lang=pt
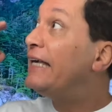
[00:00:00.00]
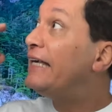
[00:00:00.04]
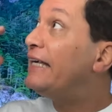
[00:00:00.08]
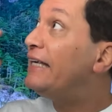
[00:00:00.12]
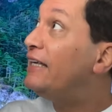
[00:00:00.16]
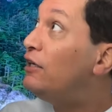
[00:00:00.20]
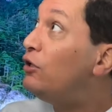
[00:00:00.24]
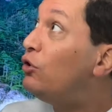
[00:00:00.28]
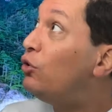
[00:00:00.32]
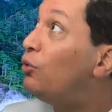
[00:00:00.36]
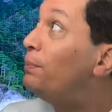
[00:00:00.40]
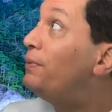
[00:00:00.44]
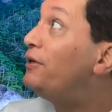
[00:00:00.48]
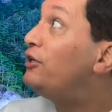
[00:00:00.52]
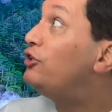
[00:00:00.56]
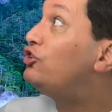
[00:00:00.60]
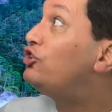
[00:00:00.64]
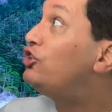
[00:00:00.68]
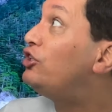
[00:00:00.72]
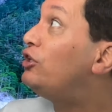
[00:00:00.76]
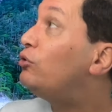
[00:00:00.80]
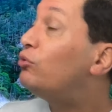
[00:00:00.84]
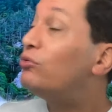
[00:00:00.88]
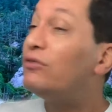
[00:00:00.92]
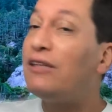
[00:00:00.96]
e o
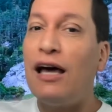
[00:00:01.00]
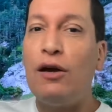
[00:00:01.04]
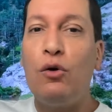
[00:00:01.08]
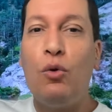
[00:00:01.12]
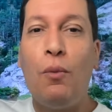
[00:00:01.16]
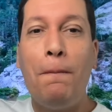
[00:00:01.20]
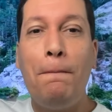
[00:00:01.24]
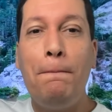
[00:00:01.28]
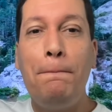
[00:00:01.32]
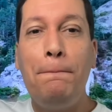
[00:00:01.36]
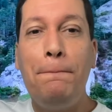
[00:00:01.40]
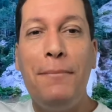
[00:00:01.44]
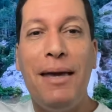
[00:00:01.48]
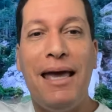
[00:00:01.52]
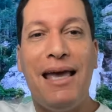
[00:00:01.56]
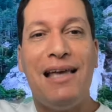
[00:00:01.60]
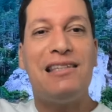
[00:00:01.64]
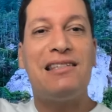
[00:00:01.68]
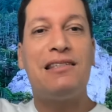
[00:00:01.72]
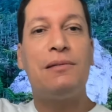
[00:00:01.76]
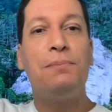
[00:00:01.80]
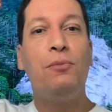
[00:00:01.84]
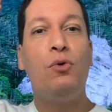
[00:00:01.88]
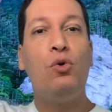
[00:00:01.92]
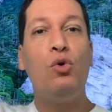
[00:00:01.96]
bichinho está no
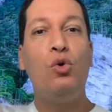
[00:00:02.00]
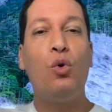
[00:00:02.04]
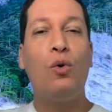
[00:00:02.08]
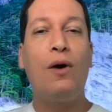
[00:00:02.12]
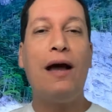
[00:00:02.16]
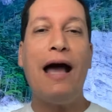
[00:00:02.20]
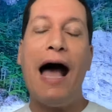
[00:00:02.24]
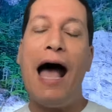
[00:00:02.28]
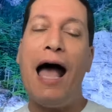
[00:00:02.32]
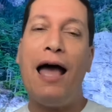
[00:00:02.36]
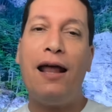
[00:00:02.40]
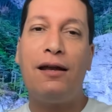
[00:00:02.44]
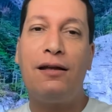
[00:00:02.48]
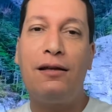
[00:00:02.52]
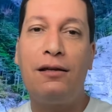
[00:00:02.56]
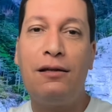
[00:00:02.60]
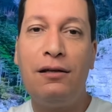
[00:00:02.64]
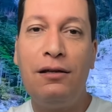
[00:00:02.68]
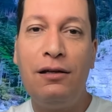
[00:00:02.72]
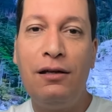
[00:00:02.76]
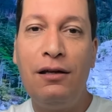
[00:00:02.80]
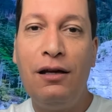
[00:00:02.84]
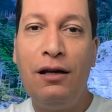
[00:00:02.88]
mesmo lugar?